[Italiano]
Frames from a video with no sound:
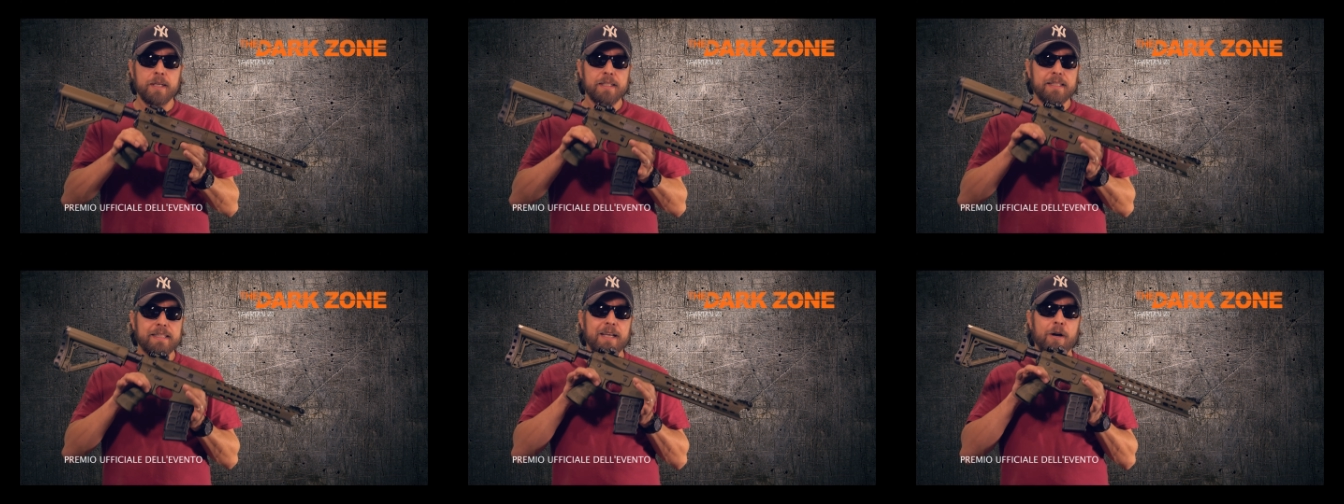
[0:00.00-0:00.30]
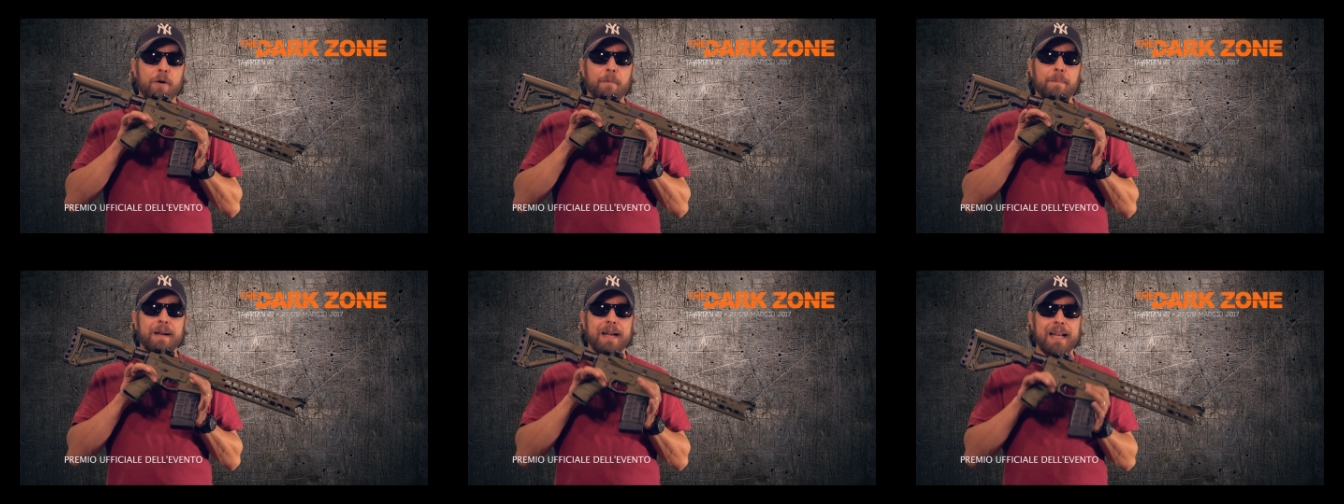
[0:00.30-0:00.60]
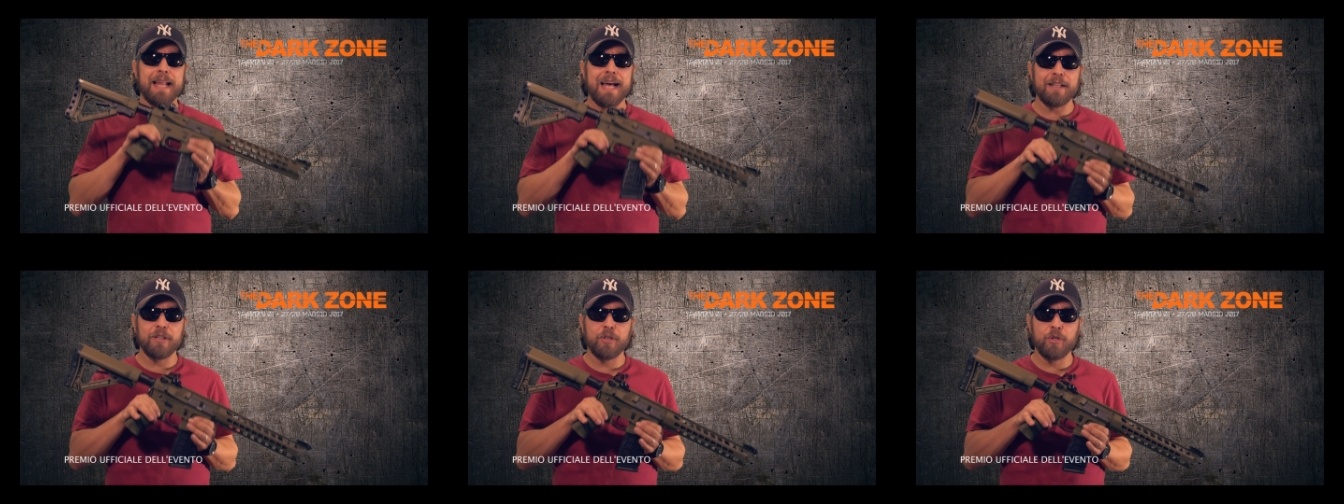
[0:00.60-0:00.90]
Stiamo
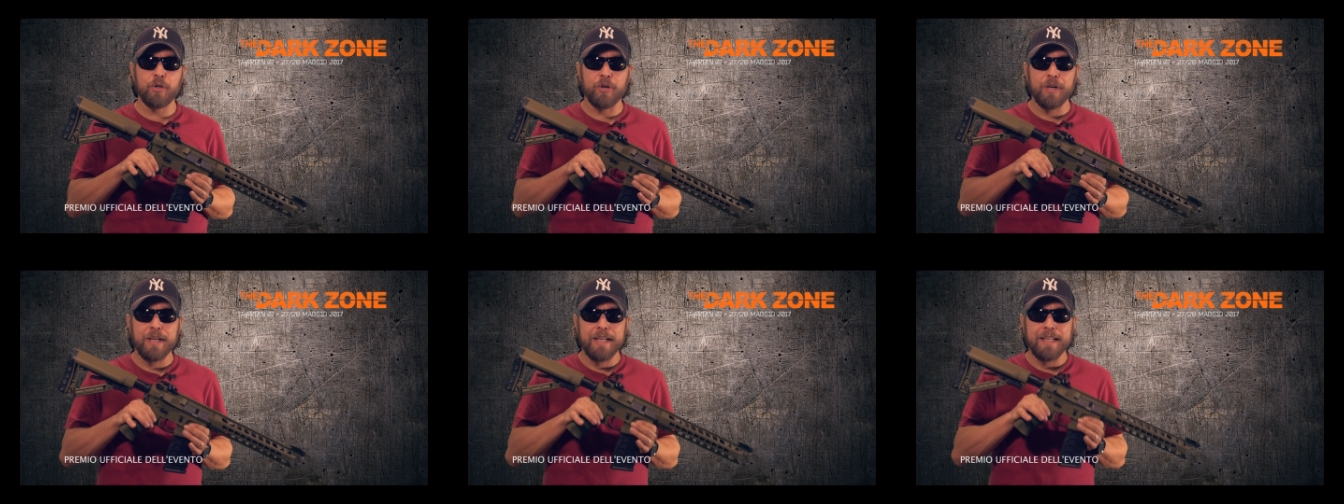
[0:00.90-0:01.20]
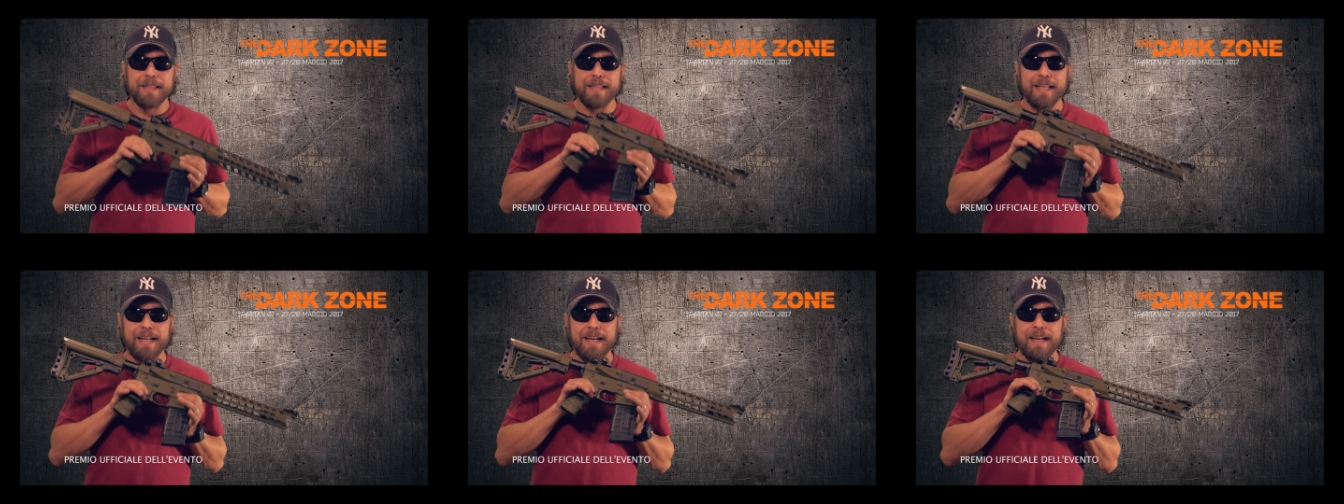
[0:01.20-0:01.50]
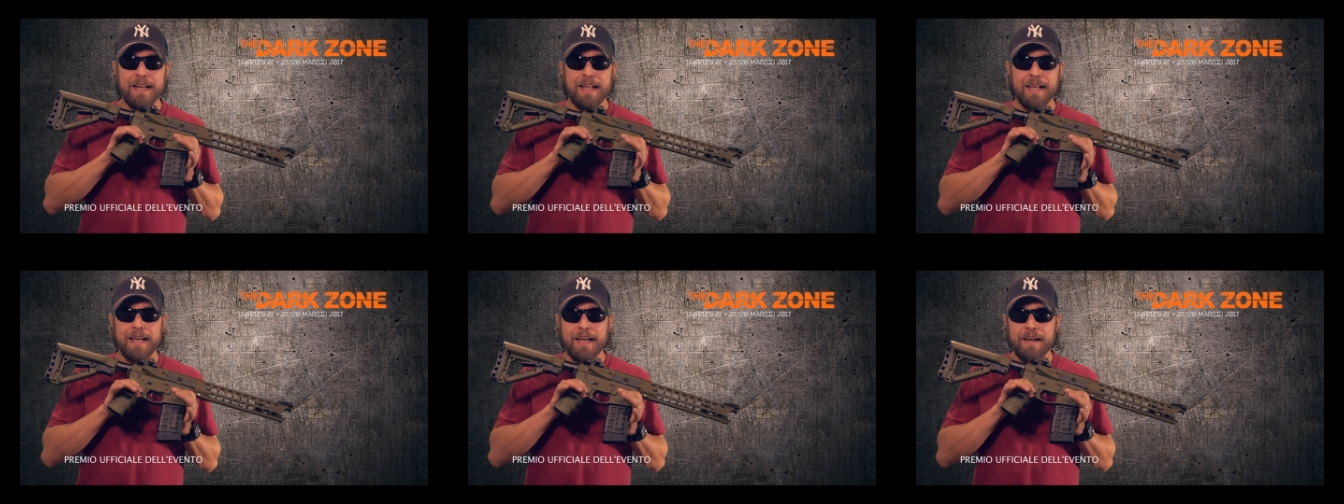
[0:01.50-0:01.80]
parlando
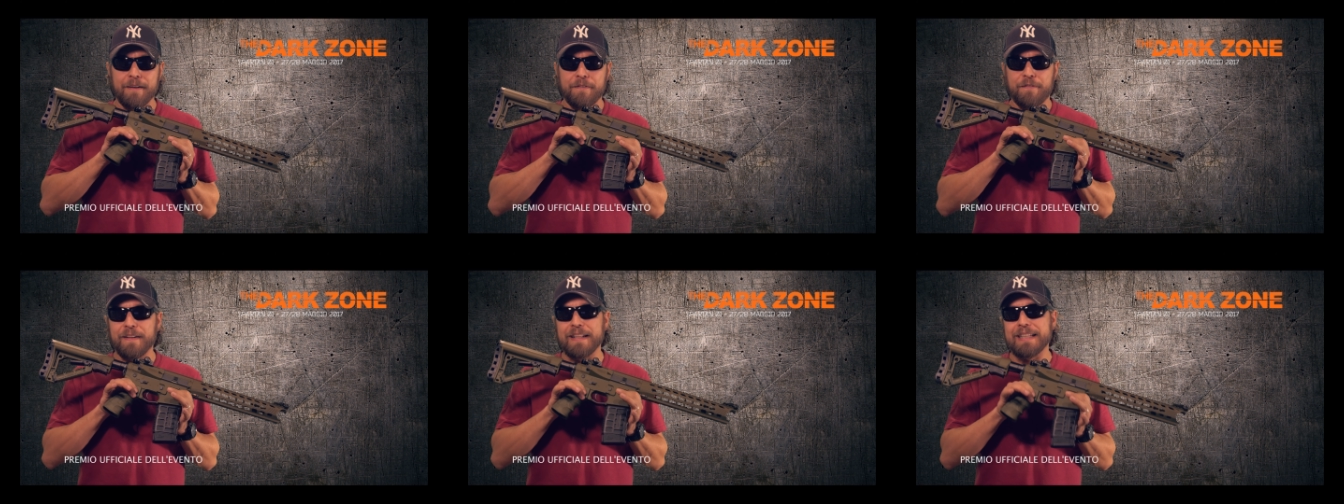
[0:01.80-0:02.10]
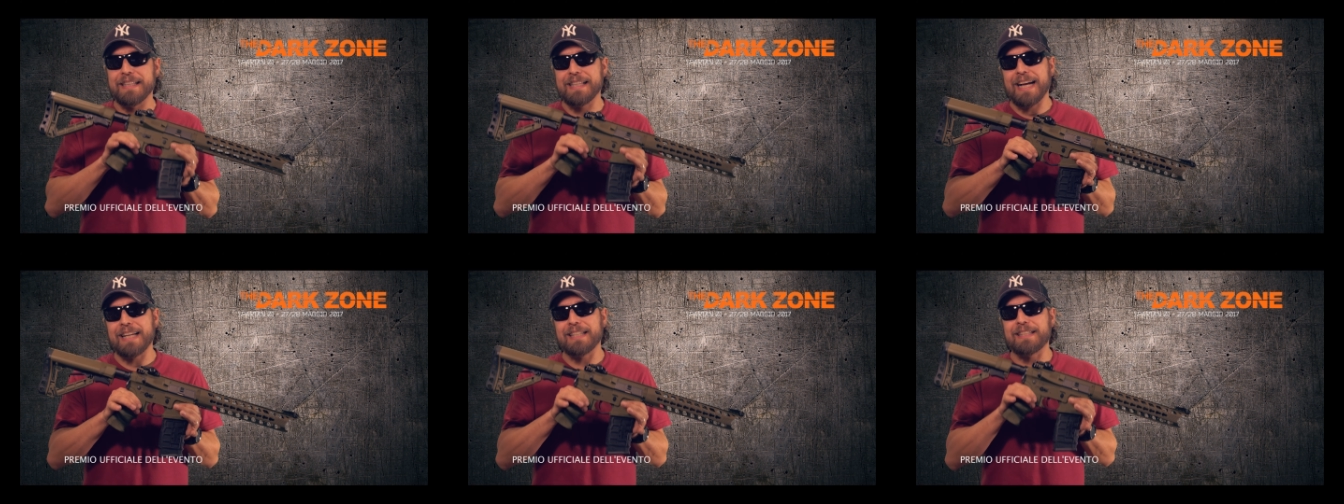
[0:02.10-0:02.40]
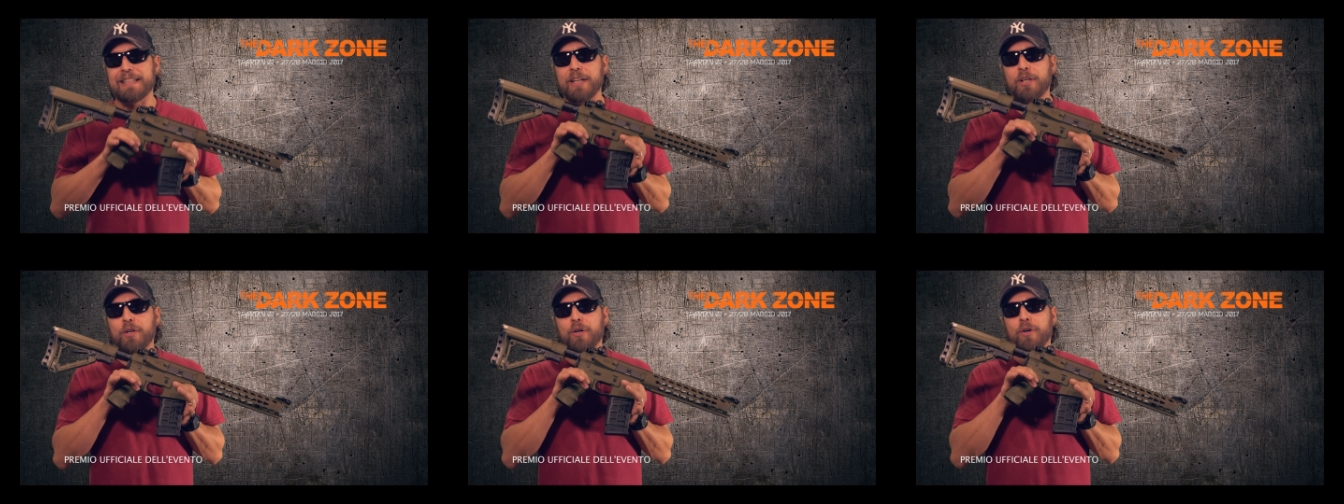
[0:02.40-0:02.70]
del
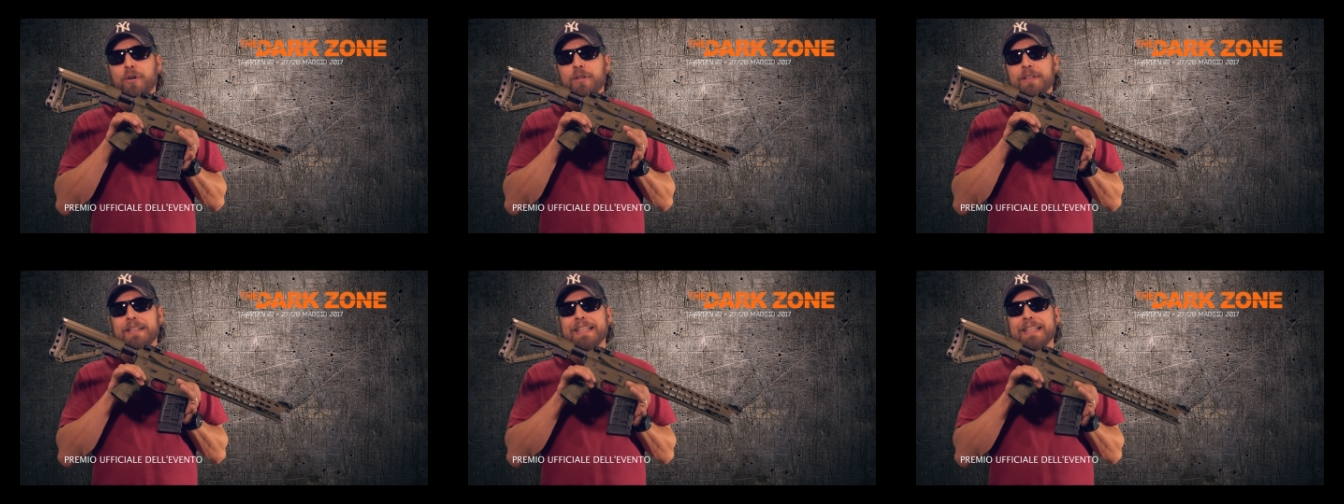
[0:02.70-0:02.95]
fantastico